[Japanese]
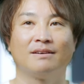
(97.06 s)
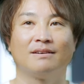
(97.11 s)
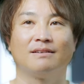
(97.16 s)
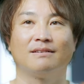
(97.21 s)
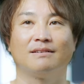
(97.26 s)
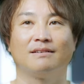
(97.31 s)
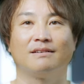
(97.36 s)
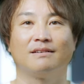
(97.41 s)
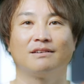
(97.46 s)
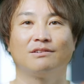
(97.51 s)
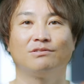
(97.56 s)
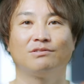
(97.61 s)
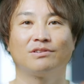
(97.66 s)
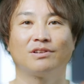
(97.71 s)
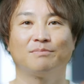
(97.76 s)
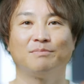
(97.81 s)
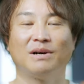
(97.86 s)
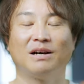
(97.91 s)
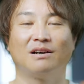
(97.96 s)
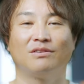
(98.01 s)
えー、いろん
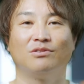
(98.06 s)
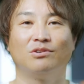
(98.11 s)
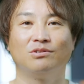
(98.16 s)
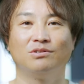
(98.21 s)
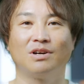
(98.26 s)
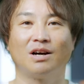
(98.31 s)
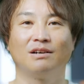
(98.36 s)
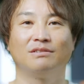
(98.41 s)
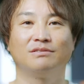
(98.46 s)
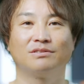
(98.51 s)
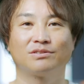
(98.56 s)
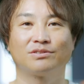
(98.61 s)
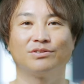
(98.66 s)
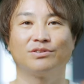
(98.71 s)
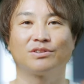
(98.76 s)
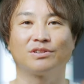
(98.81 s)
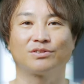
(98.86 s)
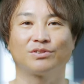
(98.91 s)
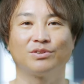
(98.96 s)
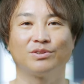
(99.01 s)
なまあノウハウと
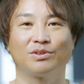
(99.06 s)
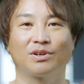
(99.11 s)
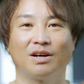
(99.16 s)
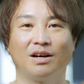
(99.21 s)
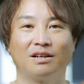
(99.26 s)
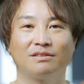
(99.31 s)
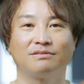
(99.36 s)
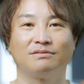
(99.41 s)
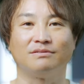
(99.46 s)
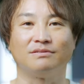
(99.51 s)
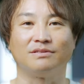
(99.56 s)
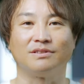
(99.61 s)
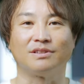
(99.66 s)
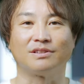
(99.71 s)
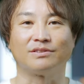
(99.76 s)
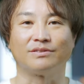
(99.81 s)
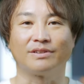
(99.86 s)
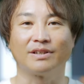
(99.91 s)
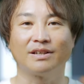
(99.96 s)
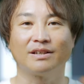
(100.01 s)
いうかそういうのがあるんで
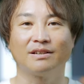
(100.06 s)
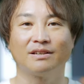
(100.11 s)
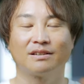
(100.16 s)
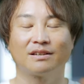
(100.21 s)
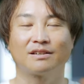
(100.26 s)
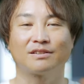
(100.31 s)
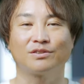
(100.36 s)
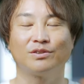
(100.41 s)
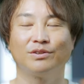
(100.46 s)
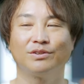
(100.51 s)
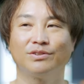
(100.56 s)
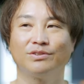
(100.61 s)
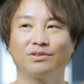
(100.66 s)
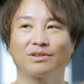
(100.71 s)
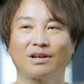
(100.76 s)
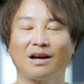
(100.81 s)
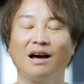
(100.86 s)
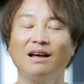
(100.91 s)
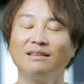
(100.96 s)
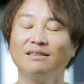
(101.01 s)
すよね。だからそうい
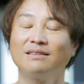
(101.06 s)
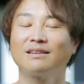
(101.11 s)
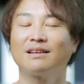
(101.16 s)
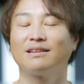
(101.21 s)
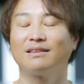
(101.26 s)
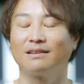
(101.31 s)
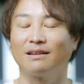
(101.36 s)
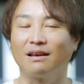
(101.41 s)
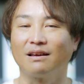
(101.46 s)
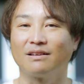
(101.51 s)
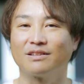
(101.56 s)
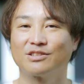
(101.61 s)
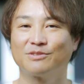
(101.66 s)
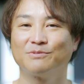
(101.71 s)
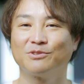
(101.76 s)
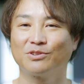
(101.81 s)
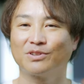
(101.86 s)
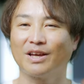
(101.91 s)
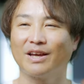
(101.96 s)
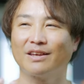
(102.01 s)
う観点で自
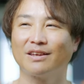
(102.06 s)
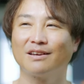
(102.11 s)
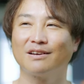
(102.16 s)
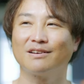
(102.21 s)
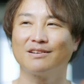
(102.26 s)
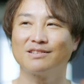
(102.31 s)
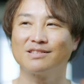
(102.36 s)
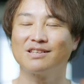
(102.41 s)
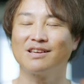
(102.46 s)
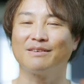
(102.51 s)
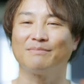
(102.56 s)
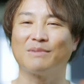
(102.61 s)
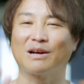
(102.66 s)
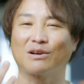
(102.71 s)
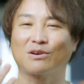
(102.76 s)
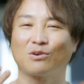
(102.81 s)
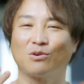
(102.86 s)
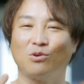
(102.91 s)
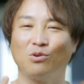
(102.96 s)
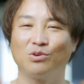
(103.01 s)
分の体験からして、ま
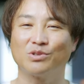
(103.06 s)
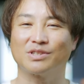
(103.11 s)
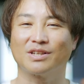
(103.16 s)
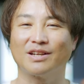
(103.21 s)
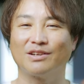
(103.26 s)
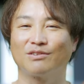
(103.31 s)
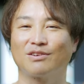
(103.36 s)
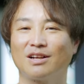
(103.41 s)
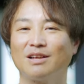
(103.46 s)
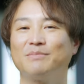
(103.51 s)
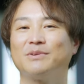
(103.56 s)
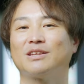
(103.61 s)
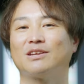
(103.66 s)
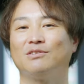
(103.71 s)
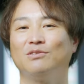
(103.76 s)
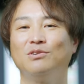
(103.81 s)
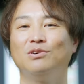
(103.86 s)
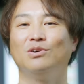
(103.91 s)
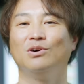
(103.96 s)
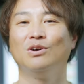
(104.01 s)
あ、こうじゃないのかなみたい
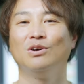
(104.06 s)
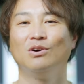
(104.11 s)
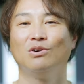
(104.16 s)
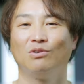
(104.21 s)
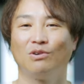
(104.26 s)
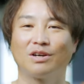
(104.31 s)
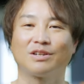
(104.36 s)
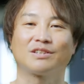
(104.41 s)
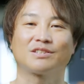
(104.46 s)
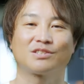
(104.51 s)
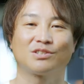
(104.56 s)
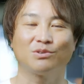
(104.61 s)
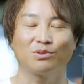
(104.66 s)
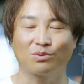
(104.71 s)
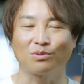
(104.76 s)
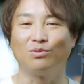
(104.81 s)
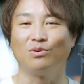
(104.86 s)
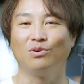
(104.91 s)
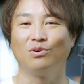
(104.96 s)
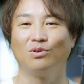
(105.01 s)
なのをお話ししよう
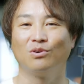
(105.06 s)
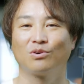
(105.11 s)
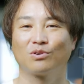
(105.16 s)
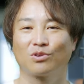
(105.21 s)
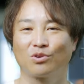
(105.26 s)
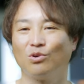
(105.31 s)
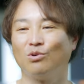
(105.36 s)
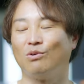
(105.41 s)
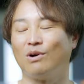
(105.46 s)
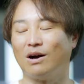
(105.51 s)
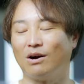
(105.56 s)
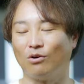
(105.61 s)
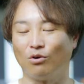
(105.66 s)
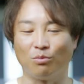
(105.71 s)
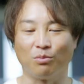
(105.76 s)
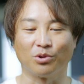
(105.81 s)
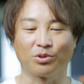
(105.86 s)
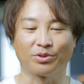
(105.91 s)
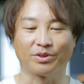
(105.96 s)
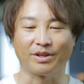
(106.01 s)
と今日は
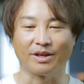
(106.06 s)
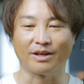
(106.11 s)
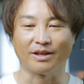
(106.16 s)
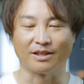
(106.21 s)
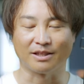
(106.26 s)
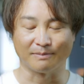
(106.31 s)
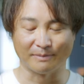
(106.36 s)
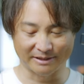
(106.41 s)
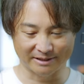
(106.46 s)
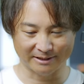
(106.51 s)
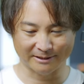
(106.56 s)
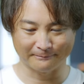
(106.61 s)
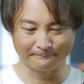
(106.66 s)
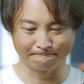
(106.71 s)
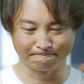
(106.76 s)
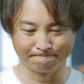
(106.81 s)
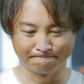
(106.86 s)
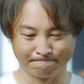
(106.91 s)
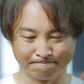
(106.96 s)
思っています。